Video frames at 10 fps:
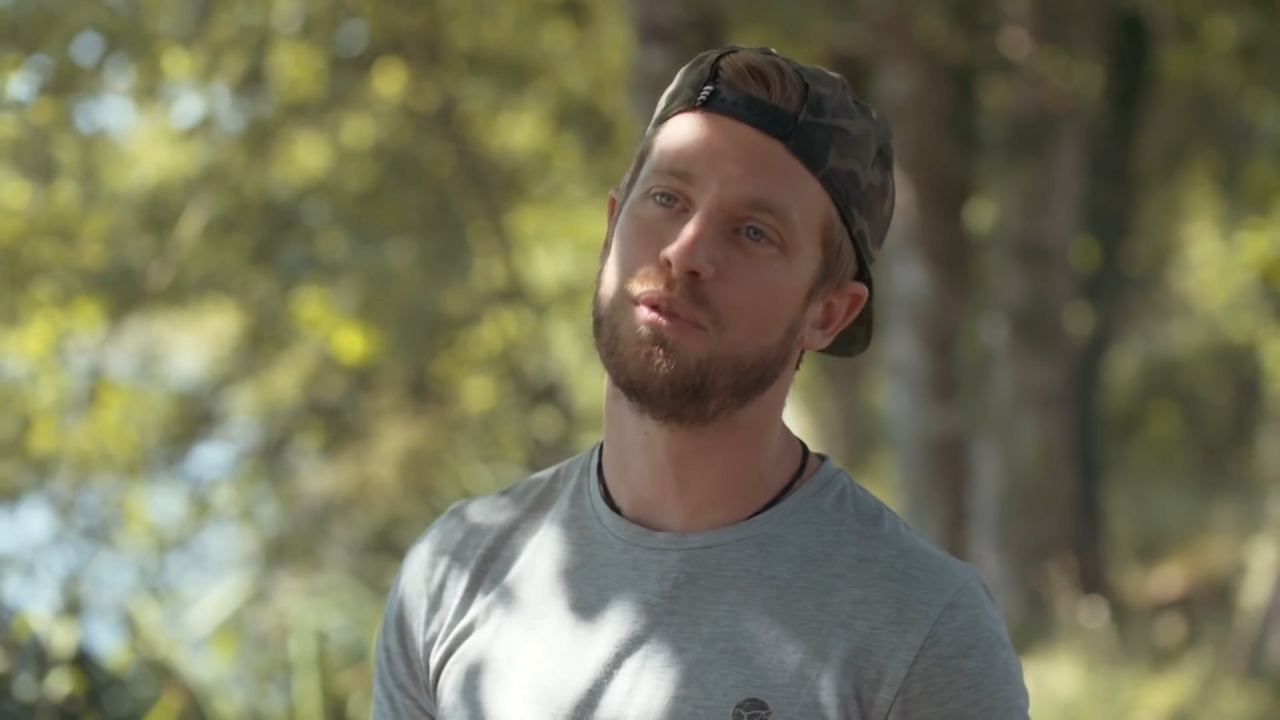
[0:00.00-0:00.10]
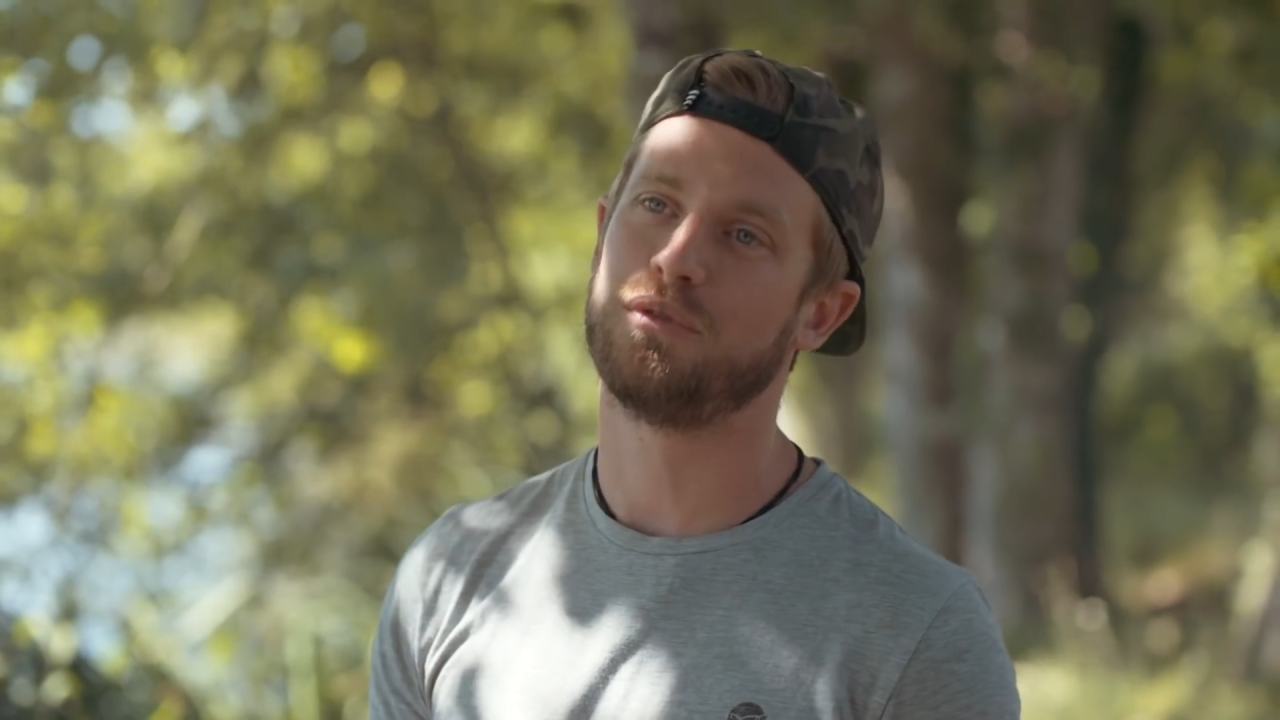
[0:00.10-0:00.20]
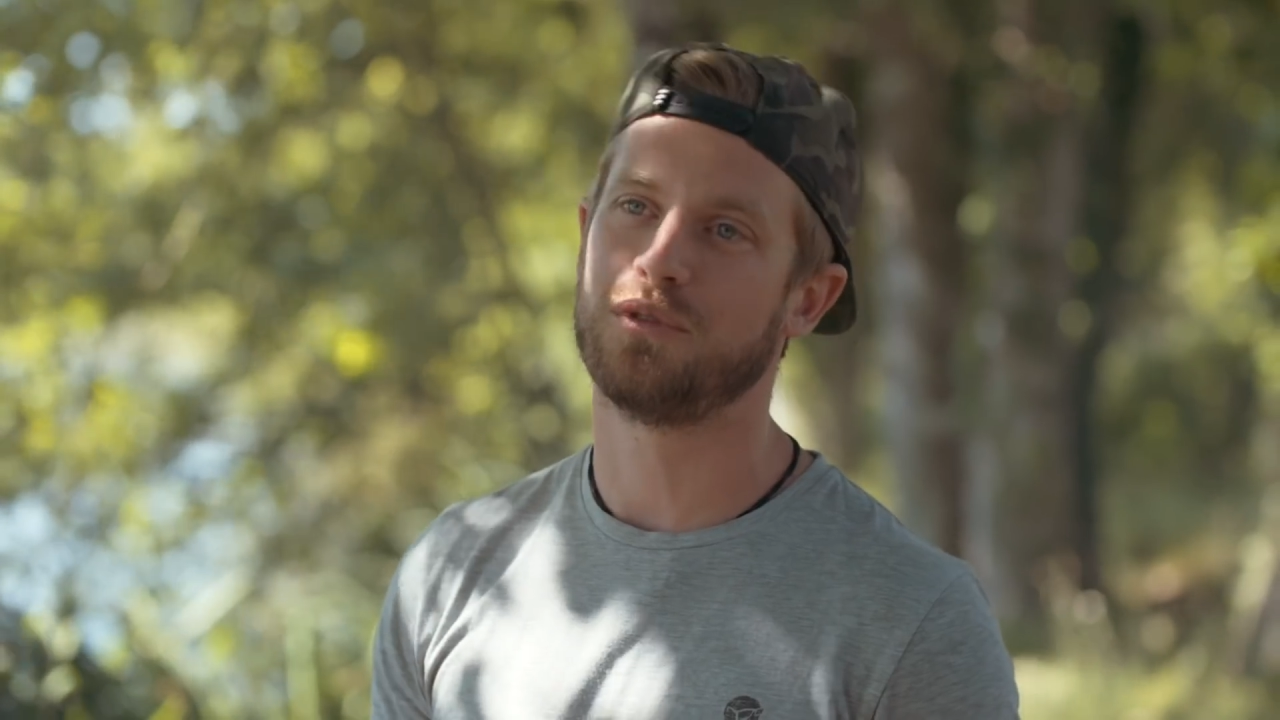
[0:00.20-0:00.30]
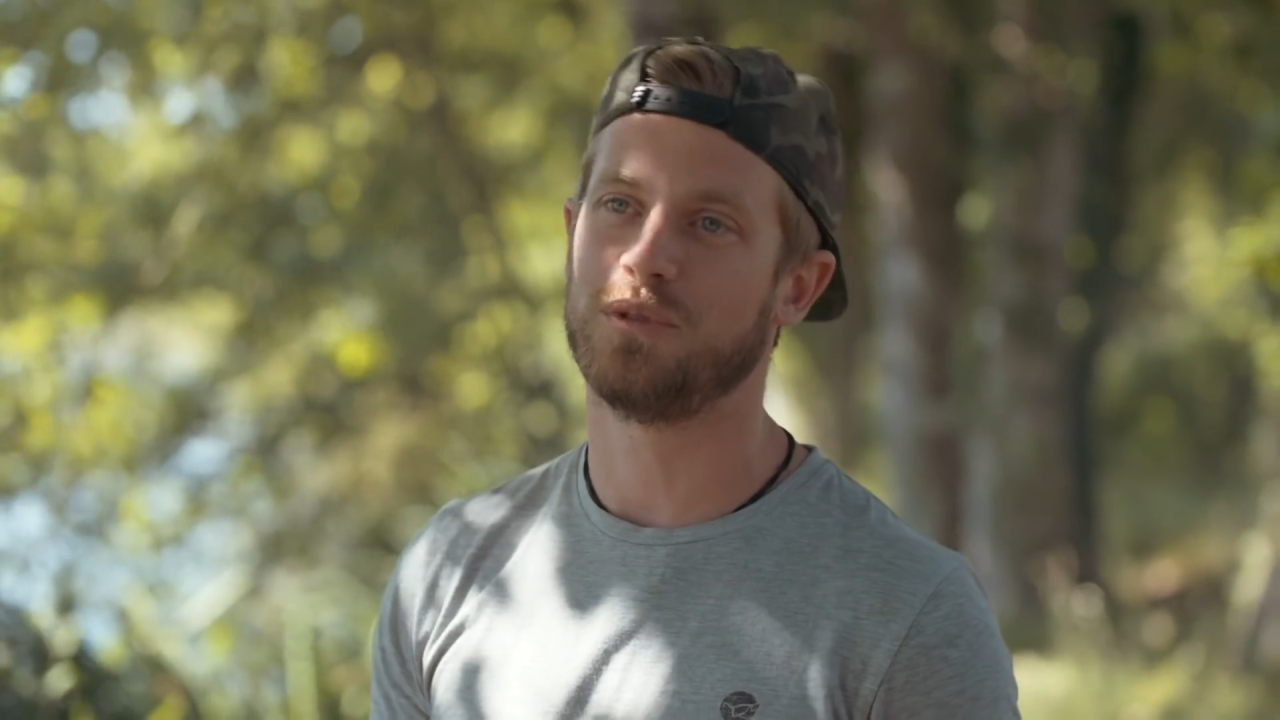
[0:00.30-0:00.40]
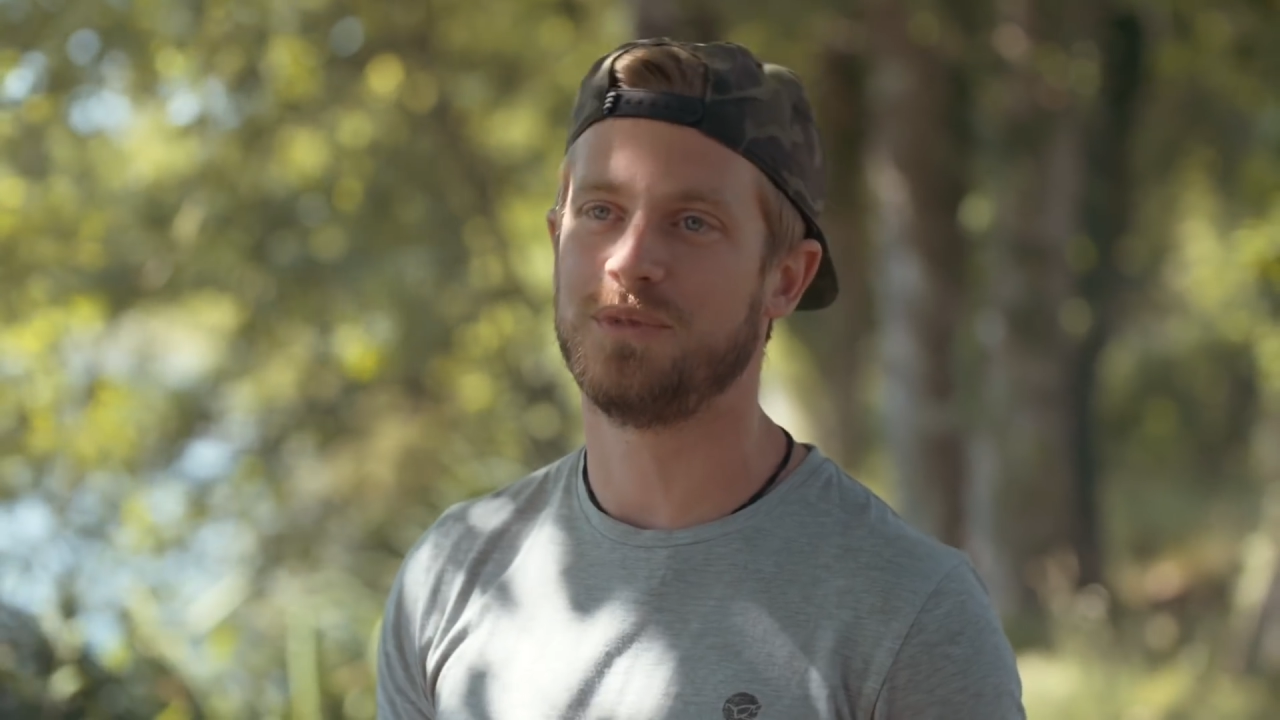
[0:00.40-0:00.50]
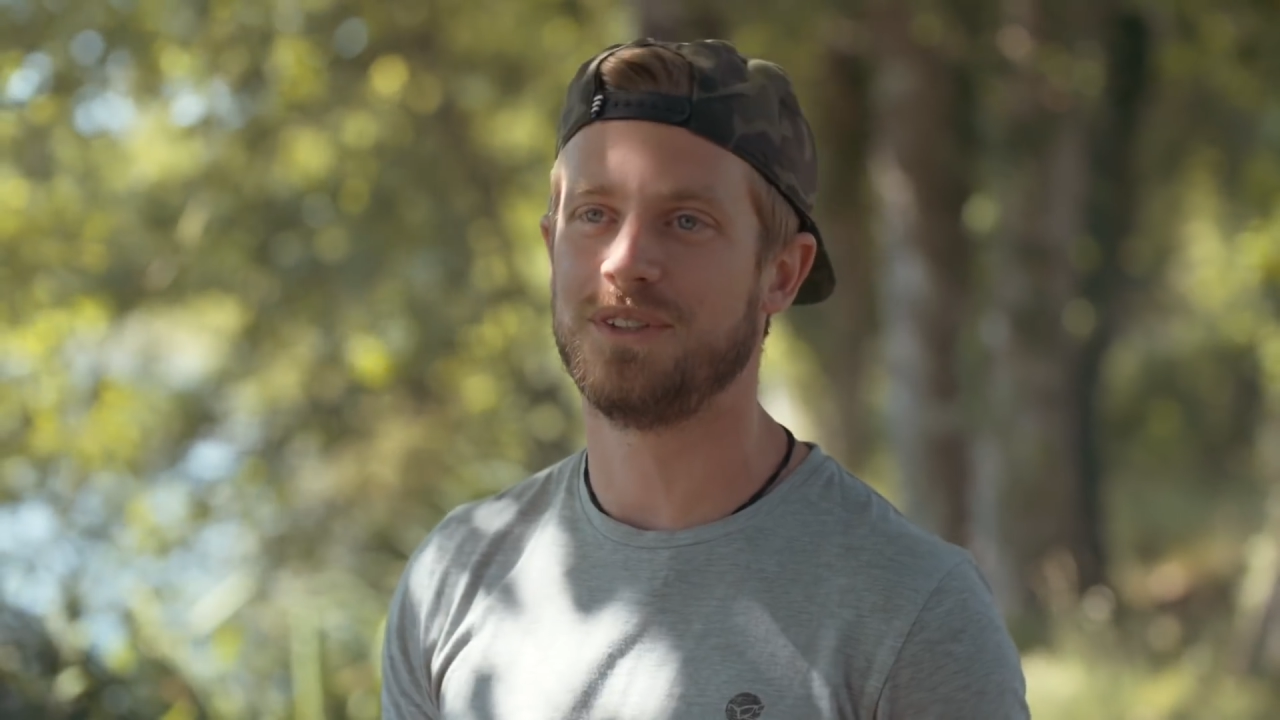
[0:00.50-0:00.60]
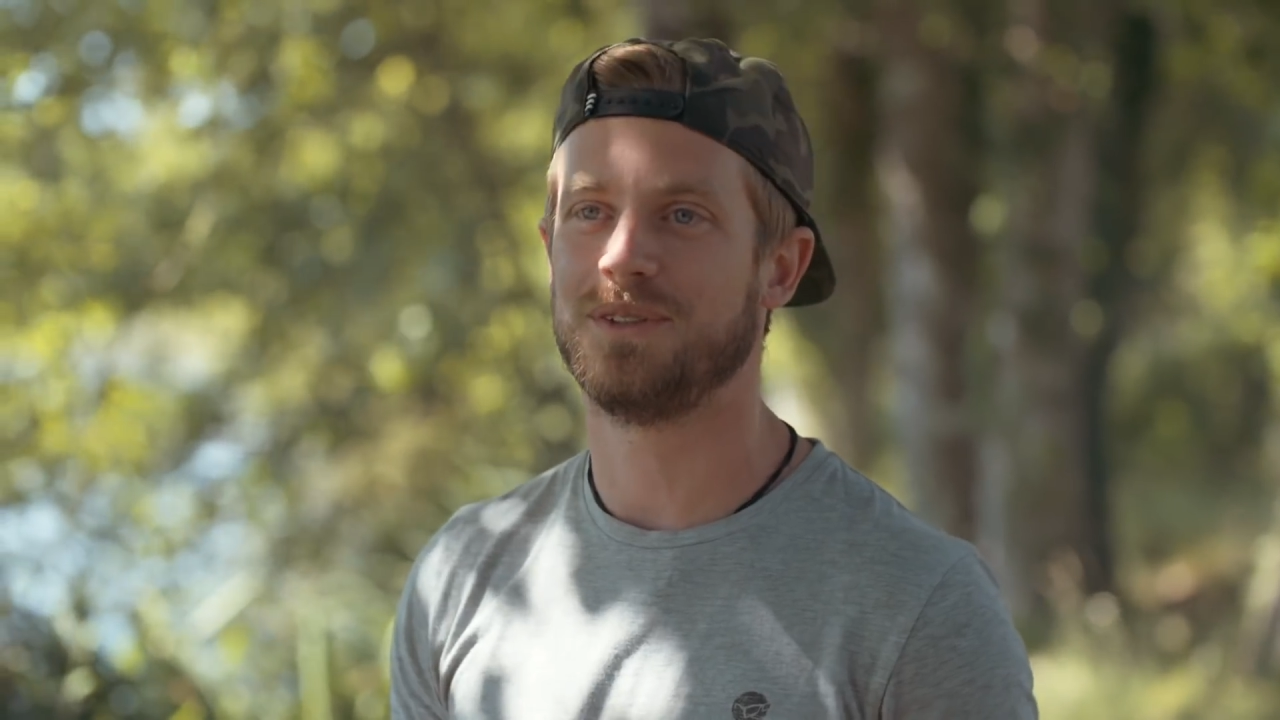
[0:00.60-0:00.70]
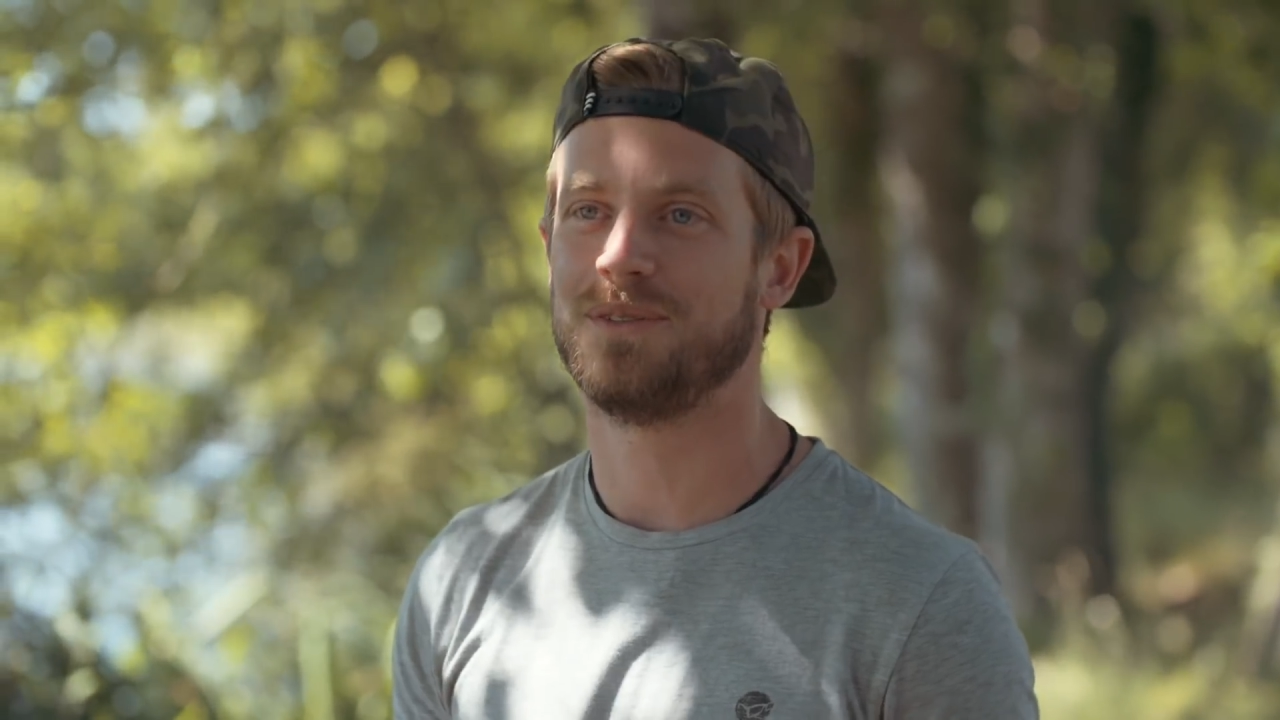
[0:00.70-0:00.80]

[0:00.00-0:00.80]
profond, le petit.